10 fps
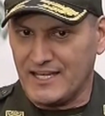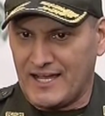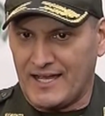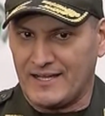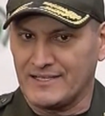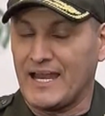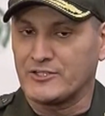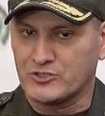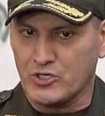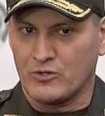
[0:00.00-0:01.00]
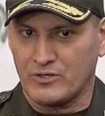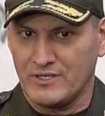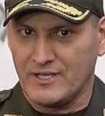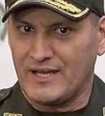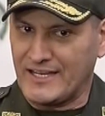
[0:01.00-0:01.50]
la lanzó
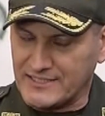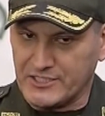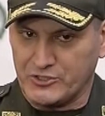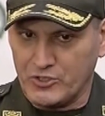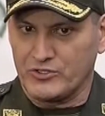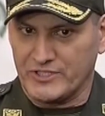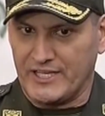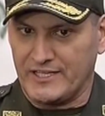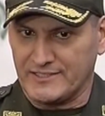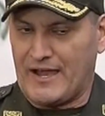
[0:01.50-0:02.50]
al sitio donde